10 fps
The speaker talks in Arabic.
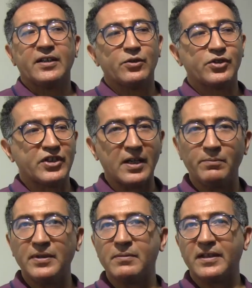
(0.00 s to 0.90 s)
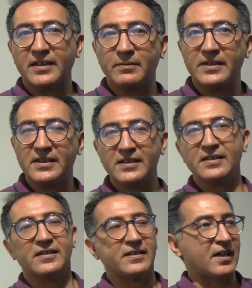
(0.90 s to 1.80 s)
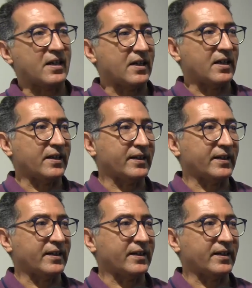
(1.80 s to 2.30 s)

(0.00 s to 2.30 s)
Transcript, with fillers: انه الشاب المغربي الى